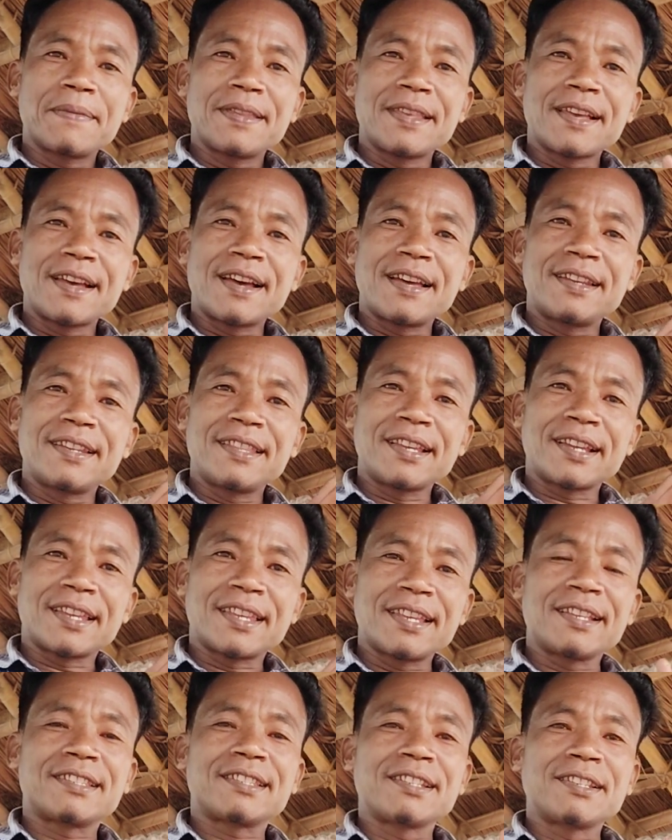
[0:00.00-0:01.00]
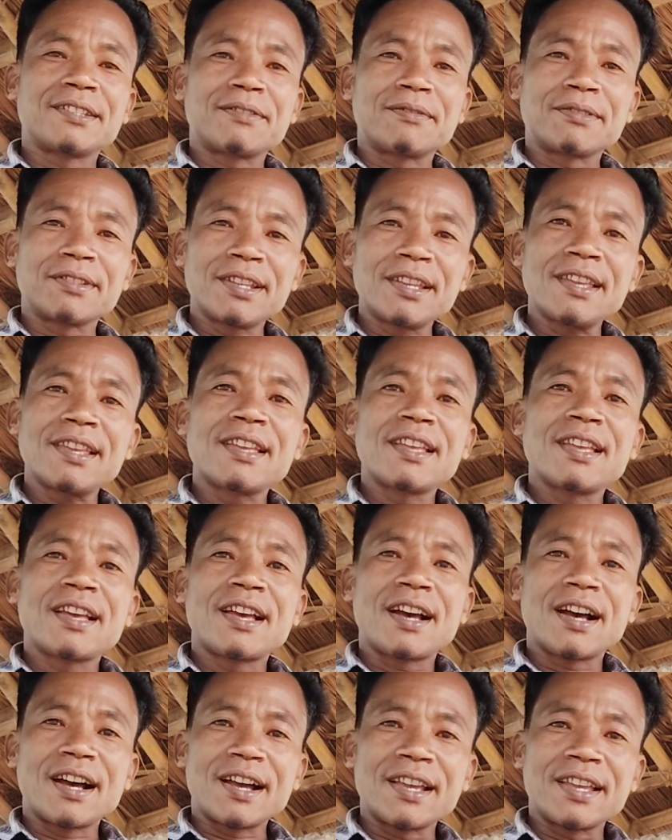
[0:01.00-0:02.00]
Ya, anda tak kira sing song de,
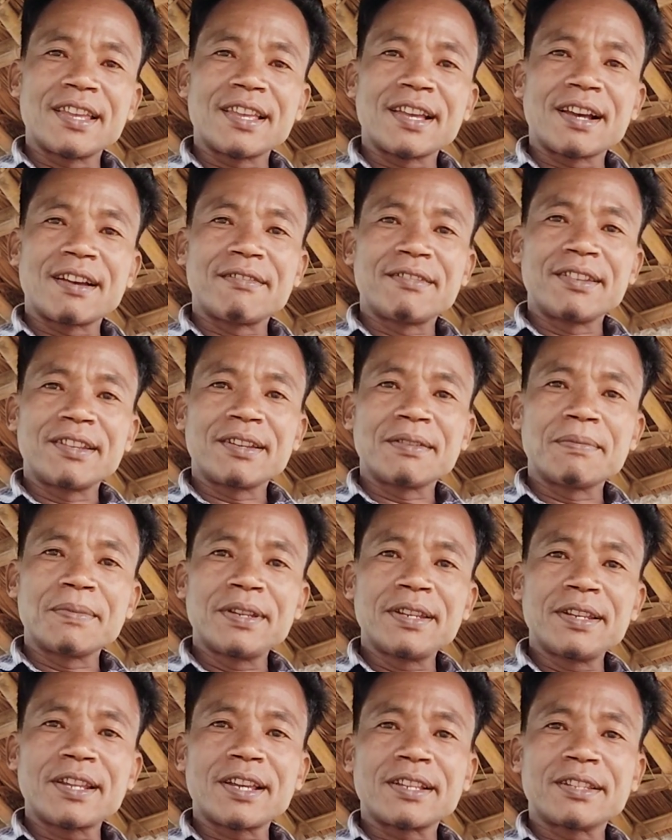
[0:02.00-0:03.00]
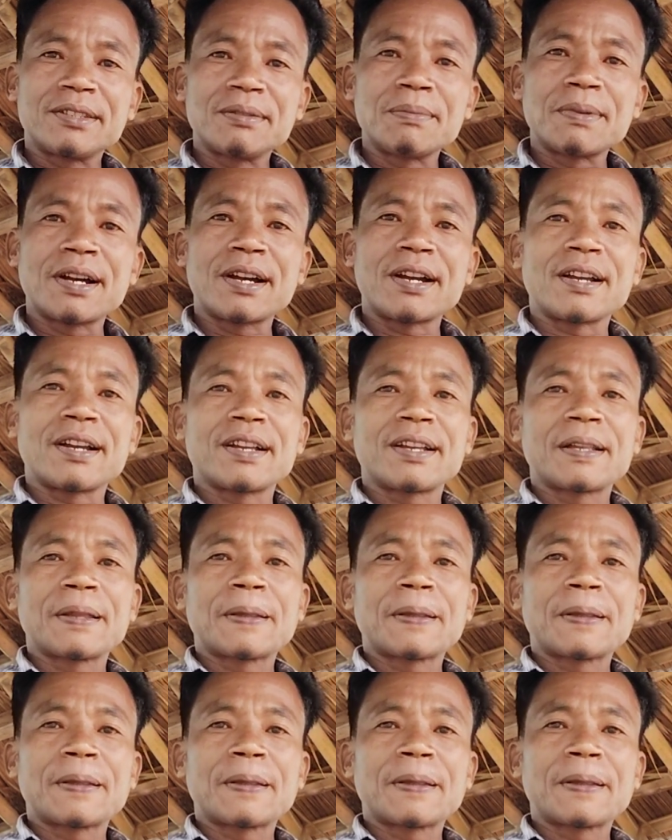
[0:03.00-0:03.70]
ahe ya, ini kemen, asimang,